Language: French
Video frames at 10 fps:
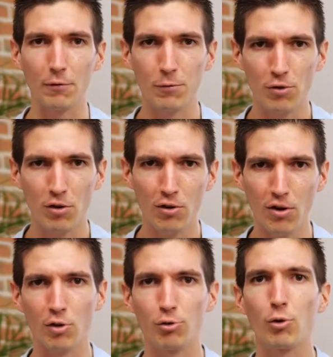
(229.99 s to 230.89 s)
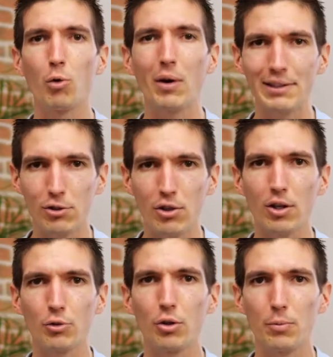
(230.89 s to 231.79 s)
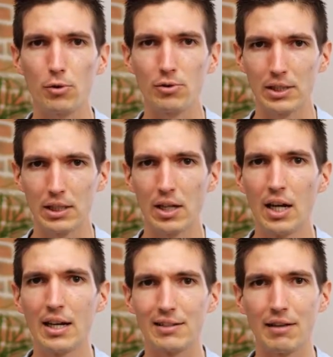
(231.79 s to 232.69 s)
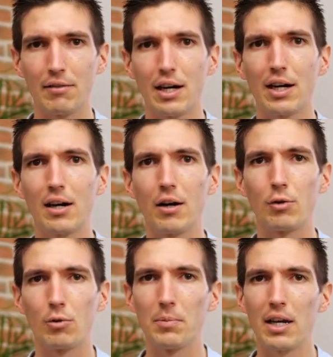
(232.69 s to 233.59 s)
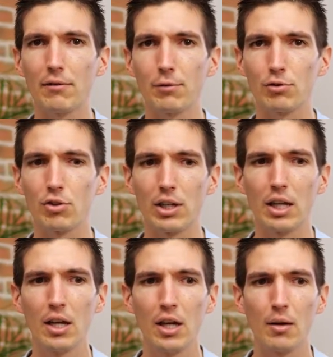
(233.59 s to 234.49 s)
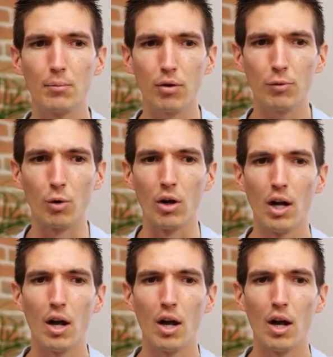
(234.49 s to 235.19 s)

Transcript: en faisant euh, ce quatuor de pronostics, ça va euh, donc bien fonctionner pour vous.